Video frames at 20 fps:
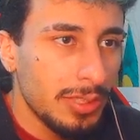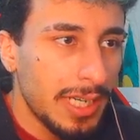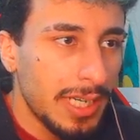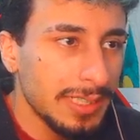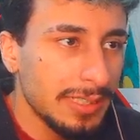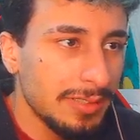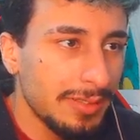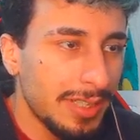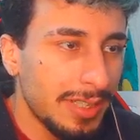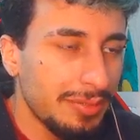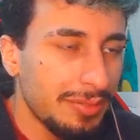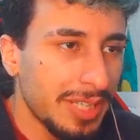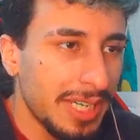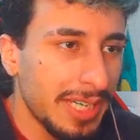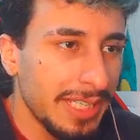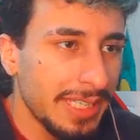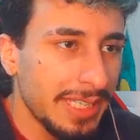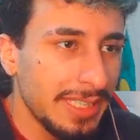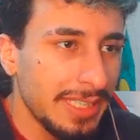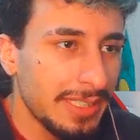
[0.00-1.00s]
Acho que vai ficar
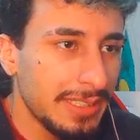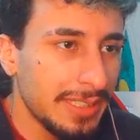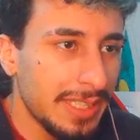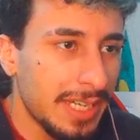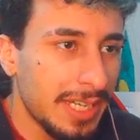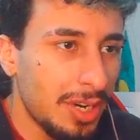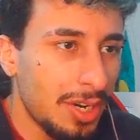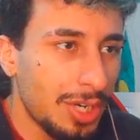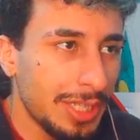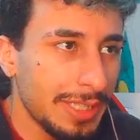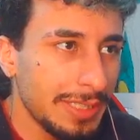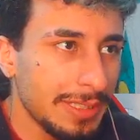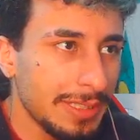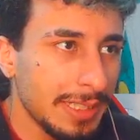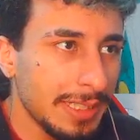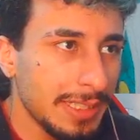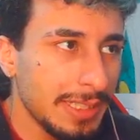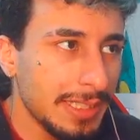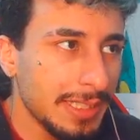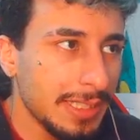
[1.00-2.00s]
aí, eh, da hora isso
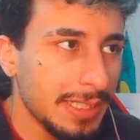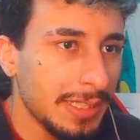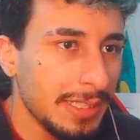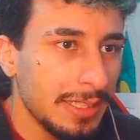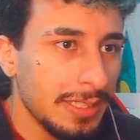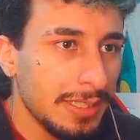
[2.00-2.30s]
aqui.